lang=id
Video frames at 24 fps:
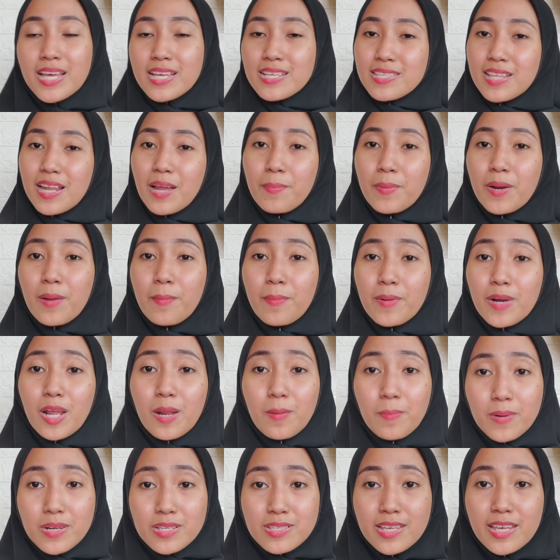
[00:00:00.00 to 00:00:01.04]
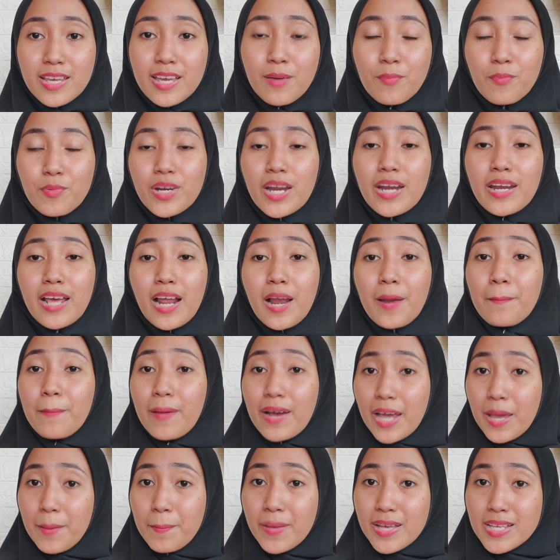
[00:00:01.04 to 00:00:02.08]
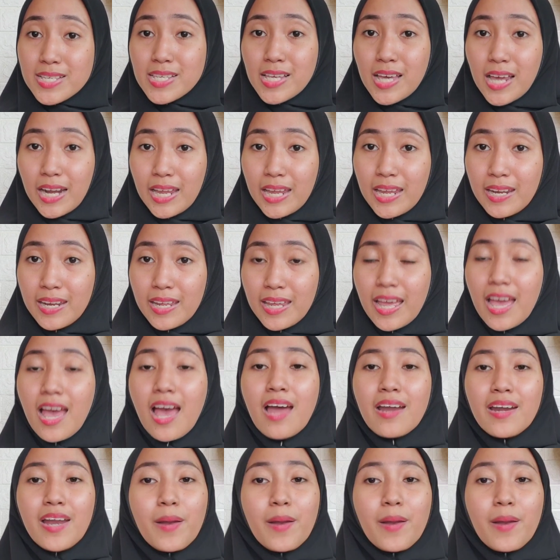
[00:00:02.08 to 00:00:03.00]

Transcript: Setelah benar-benar bersih, kemudian kalian pakai masker ini.